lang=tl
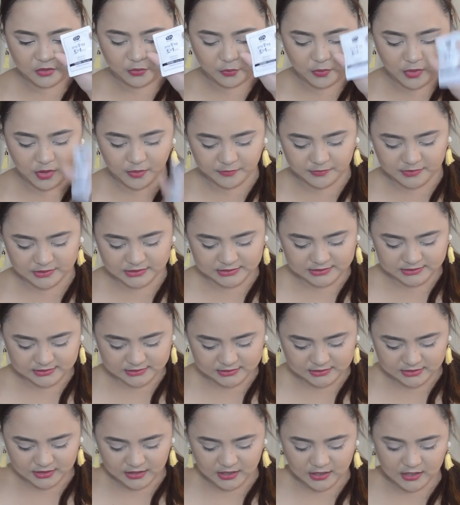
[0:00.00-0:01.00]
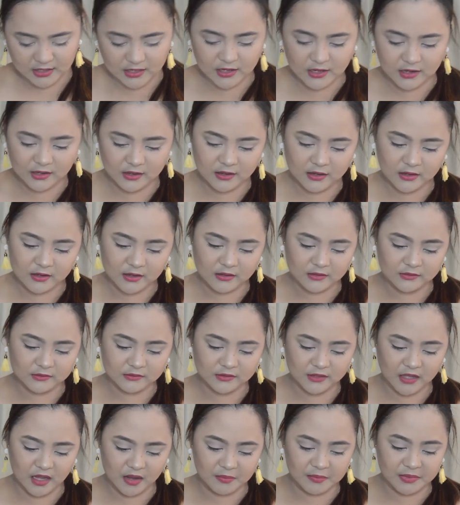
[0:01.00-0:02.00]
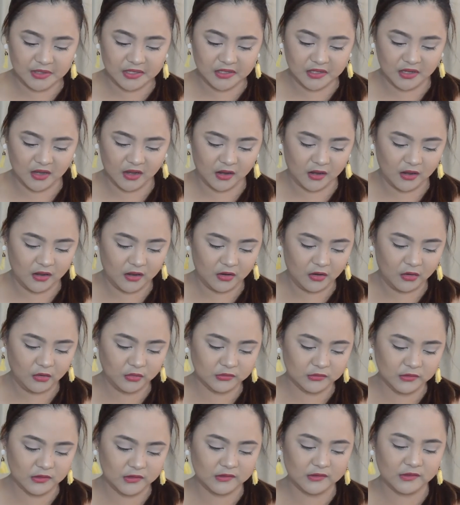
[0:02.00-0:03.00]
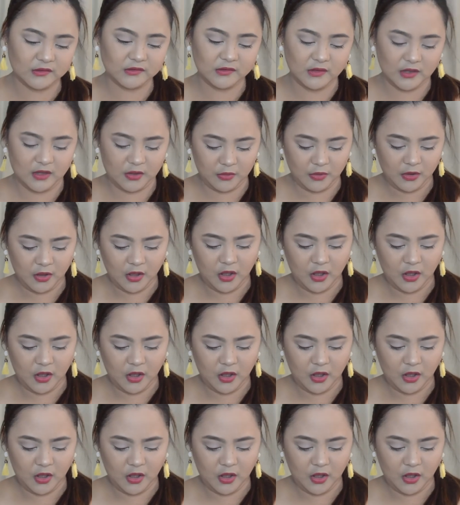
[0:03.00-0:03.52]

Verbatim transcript: Wamisa. dami niya. Oh, this is a